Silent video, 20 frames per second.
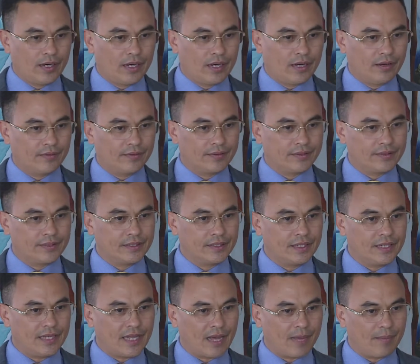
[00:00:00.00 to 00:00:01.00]
à,
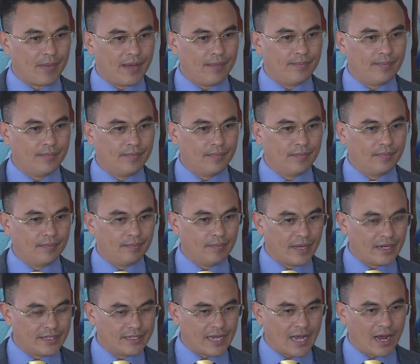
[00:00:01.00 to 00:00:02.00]
giữa nhà bếp,
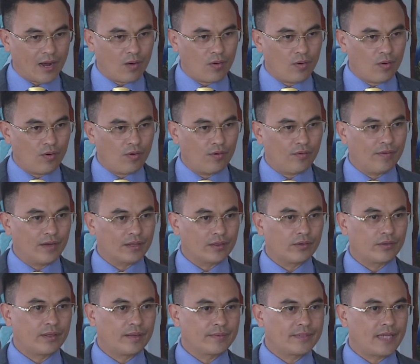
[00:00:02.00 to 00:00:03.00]
bên giao và
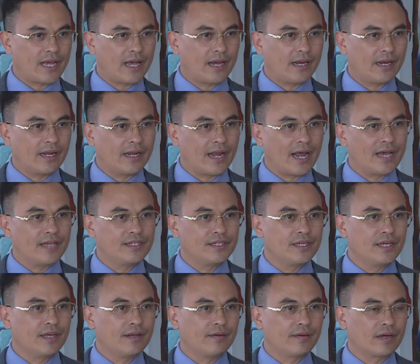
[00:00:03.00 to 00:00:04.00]
tổ giám sát là đại
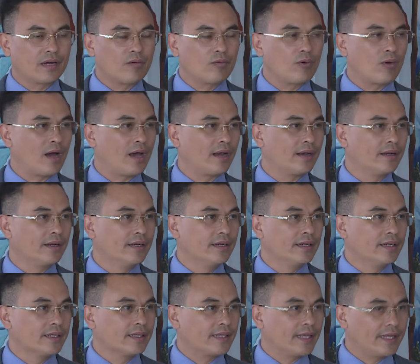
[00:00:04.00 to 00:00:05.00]
diện công đoàn,
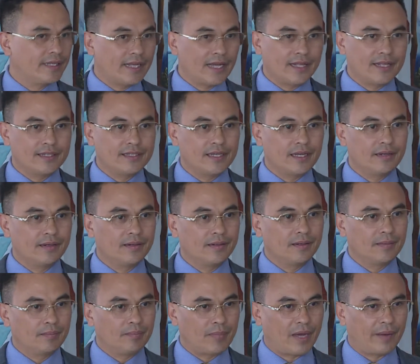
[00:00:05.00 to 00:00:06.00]
thanh tra nhân dân,
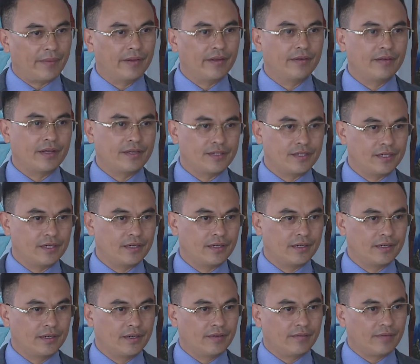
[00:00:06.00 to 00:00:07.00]
ban liên nhà trường.
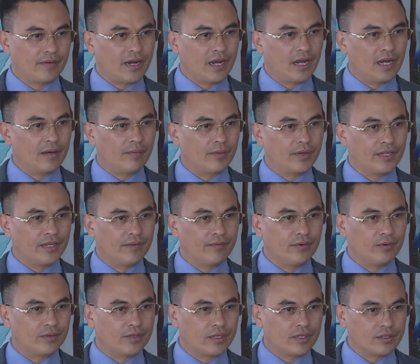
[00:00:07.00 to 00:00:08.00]
Và đây là một nhiệm
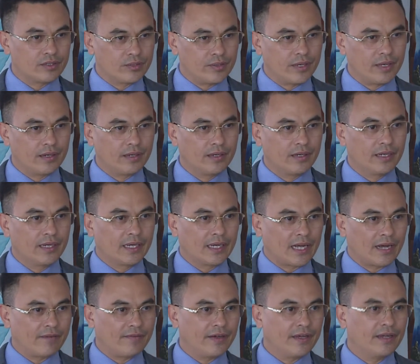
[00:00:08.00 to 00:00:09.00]
vụ thường xuyên,
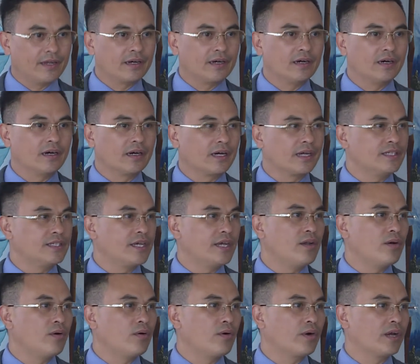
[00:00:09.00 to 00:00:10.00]
các vị được hưởng cái
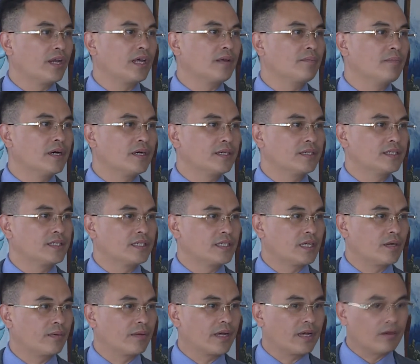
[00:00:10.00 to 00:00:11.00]
chế độ, cái định mức
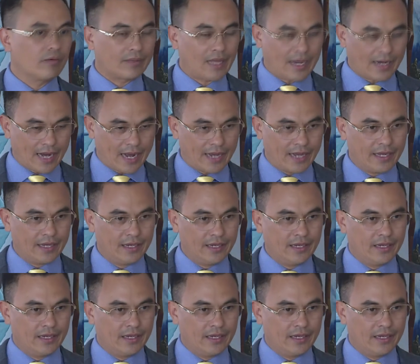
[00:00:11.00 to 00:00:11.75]
trong cái công tác này.